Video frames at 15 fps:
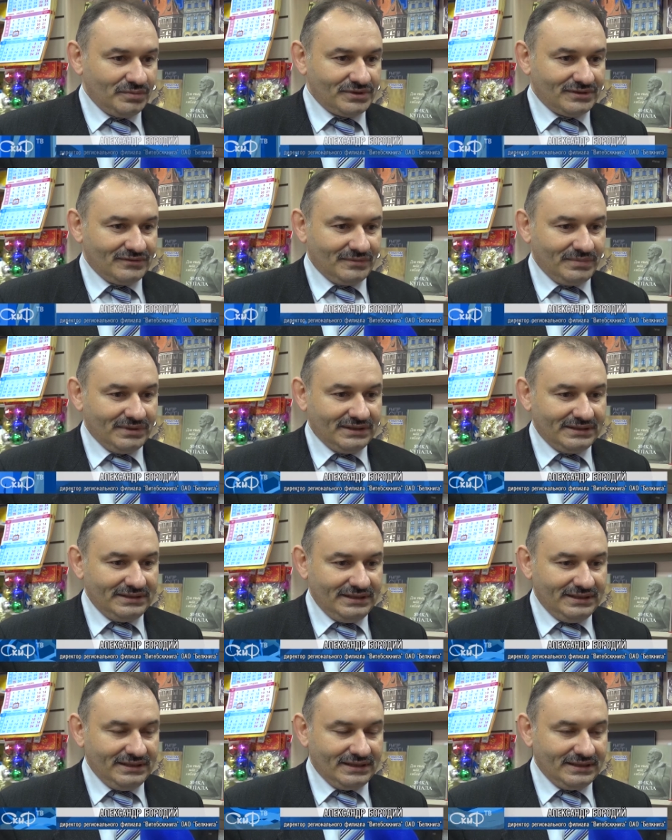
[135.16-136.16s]
общества
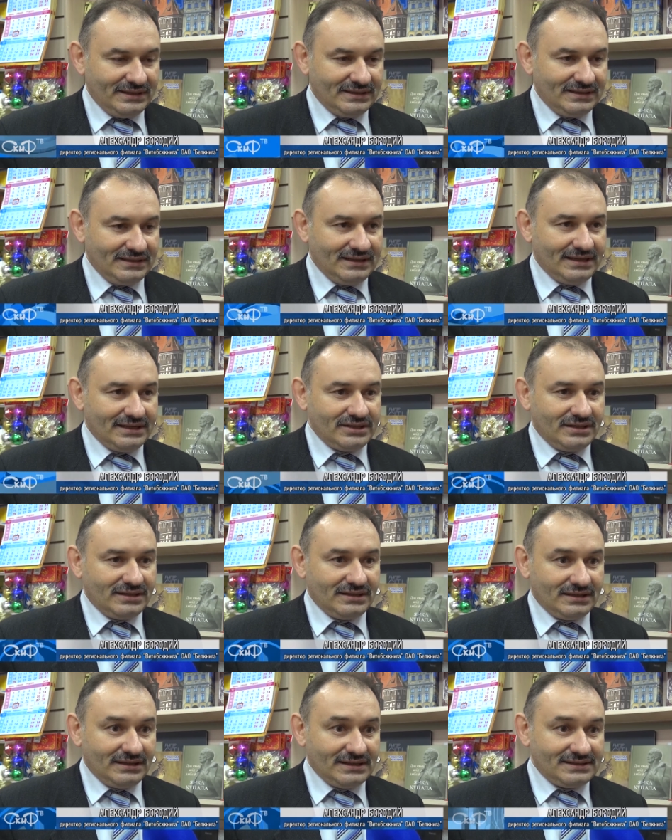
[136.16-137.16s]
«Белкнига» для
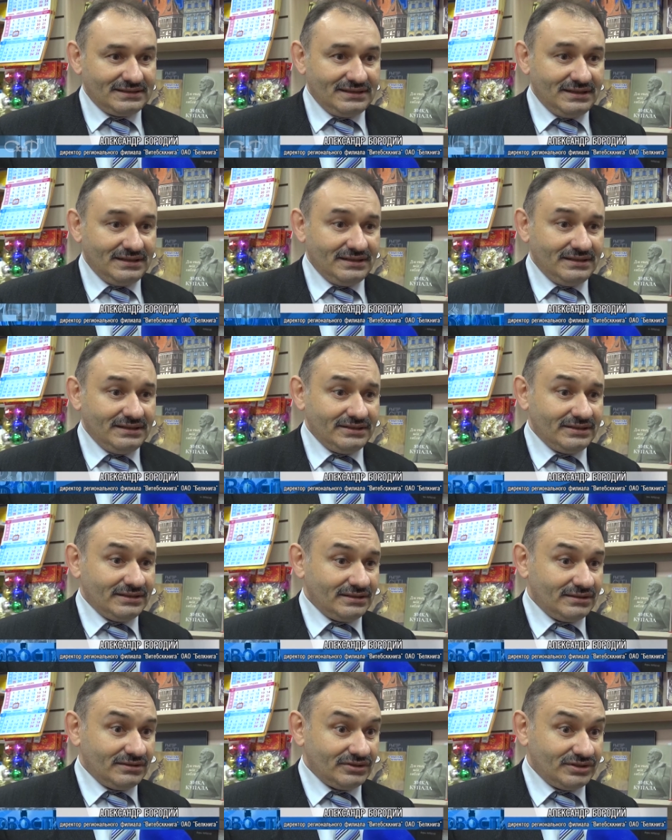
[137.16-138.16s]
гостей
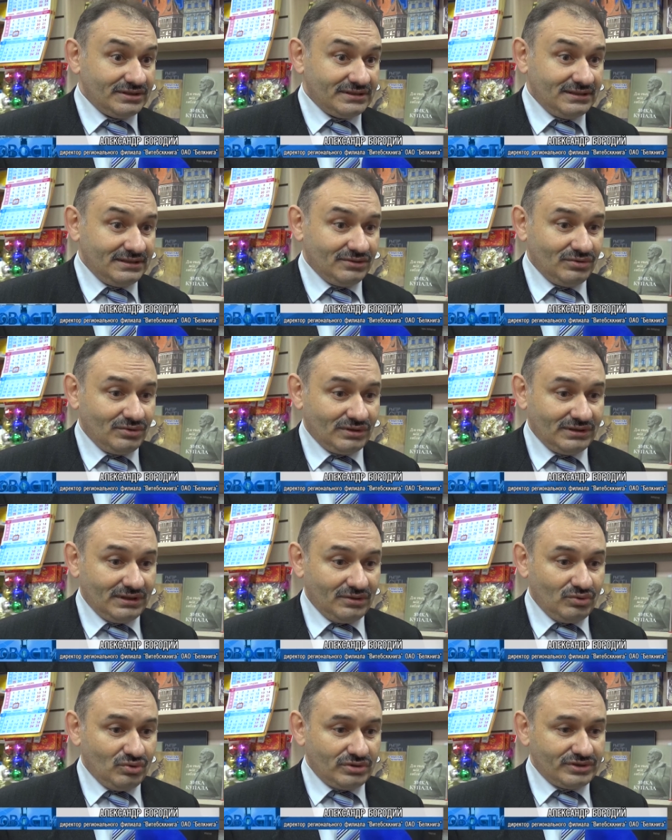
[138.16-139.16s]
и жителей
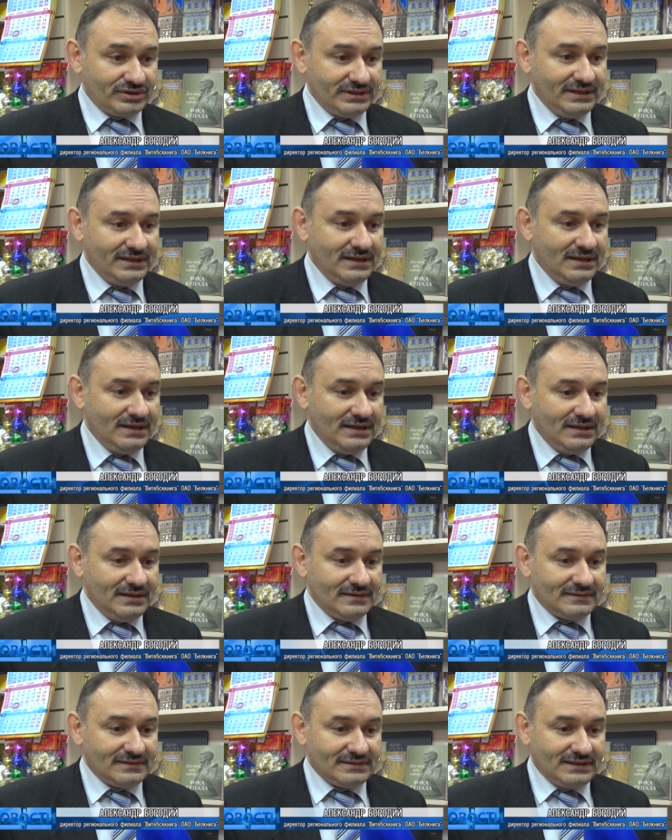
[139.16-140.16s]
города Орши
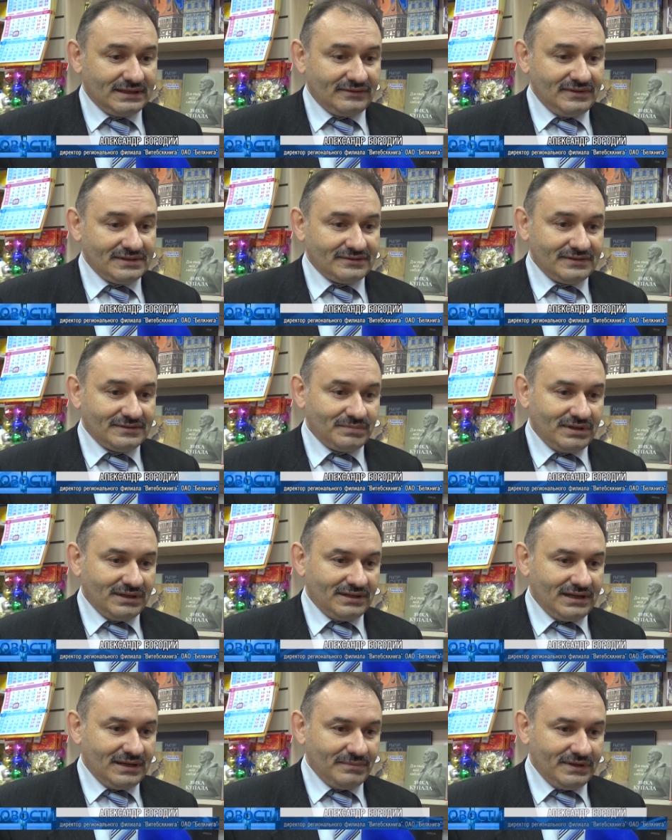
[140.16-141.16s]
в соответствии с
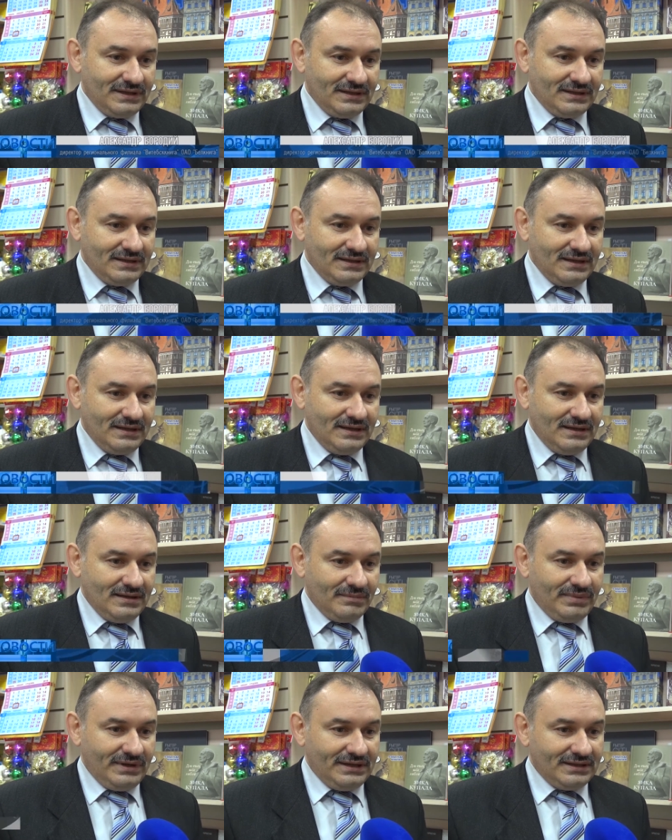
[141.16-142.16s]
программой,
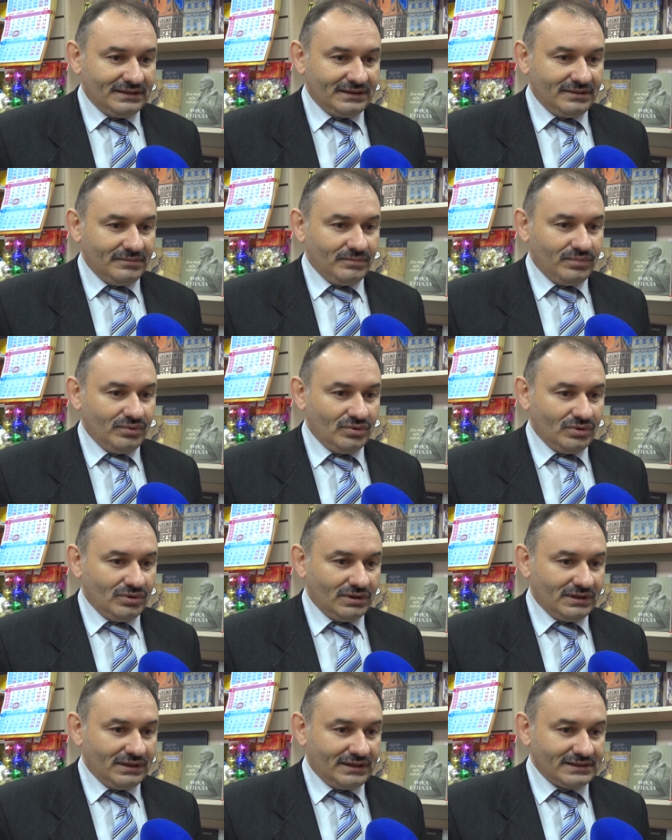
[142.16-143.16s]
принятой
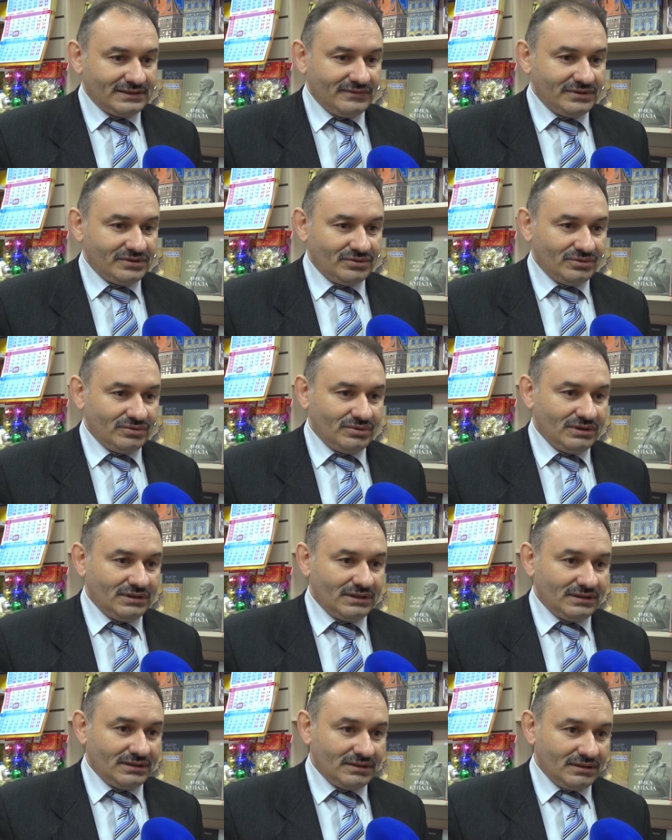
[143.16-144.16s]
по развитию
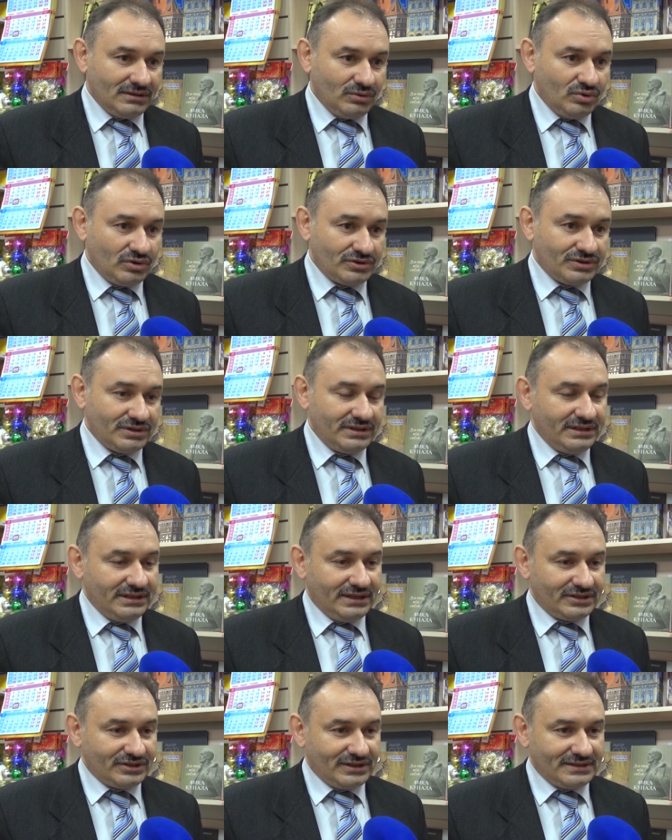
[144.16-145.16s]
Орши и
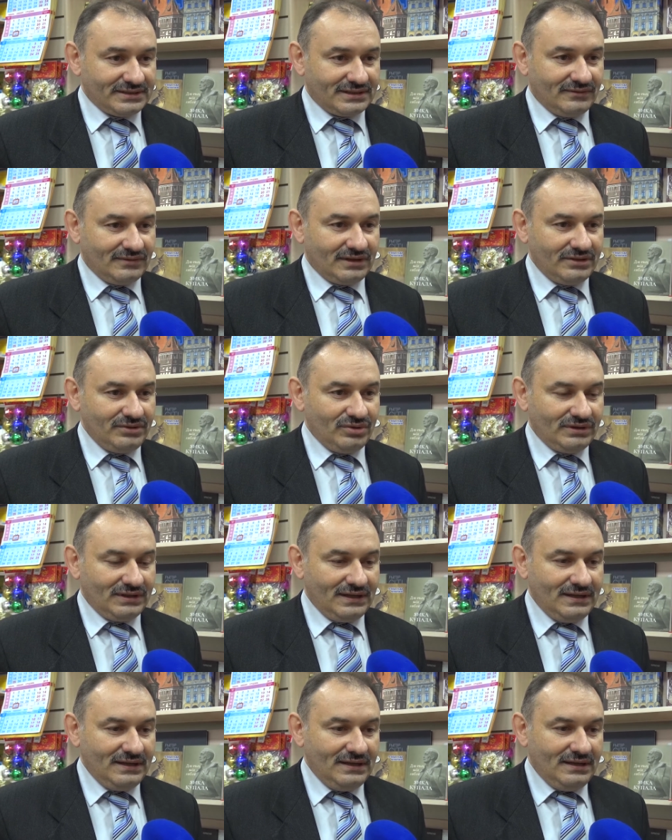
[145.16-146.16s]
Оршанского
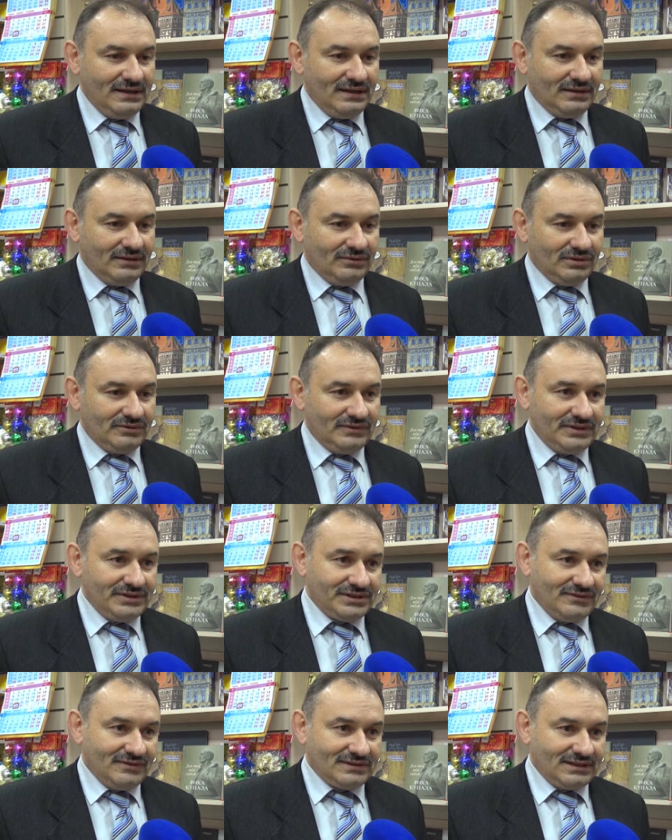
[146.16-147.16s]
района до
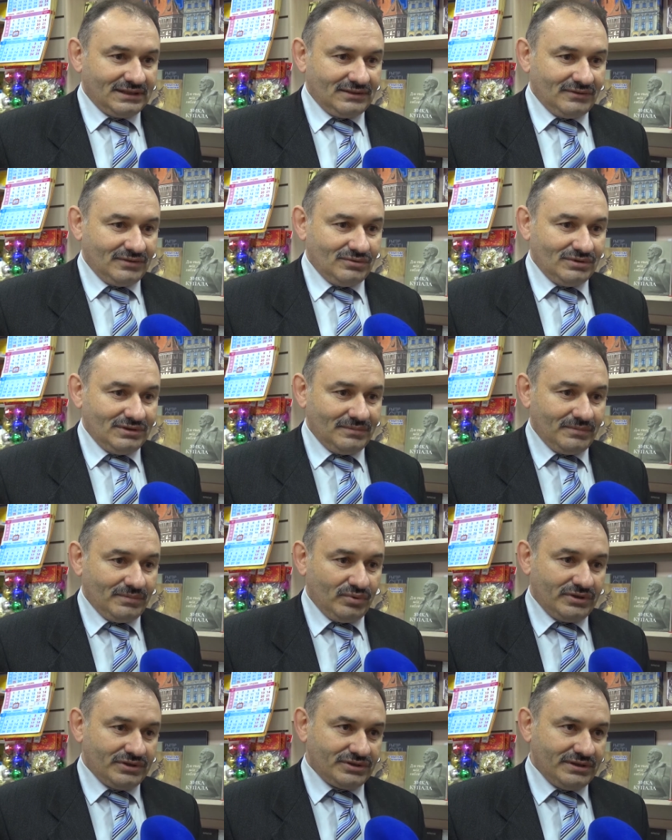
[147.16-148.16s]
2020 года
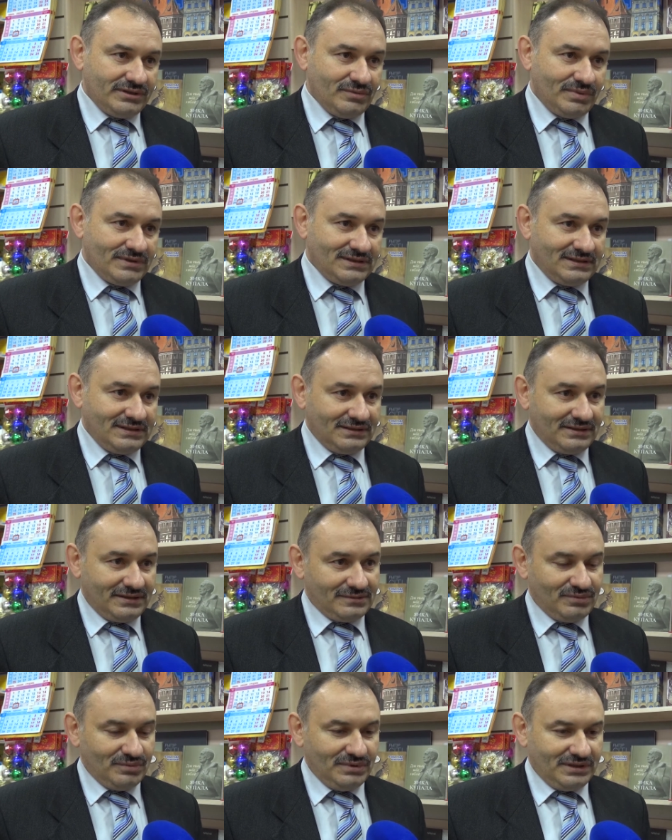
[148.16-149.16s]
по решению президента
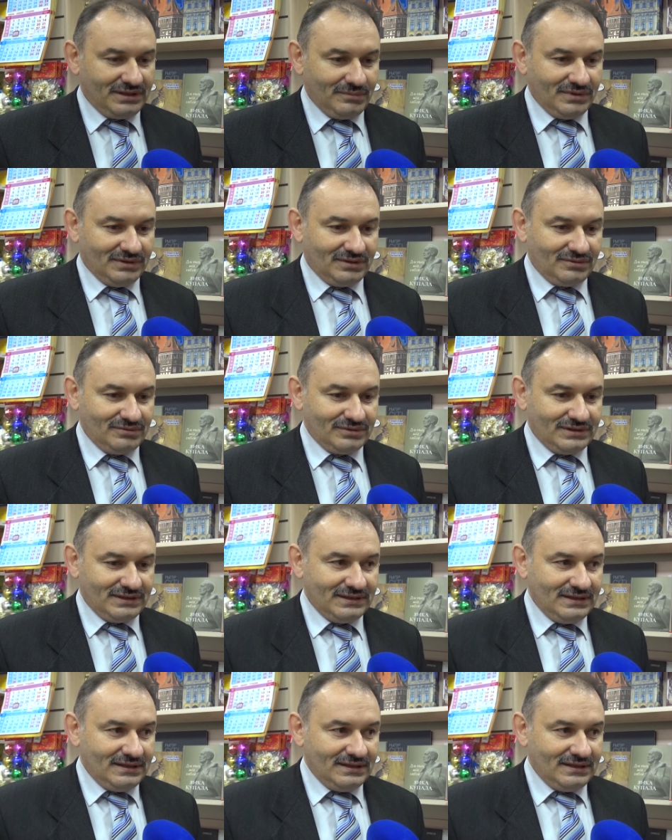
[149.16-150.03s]
Республики Беларусь.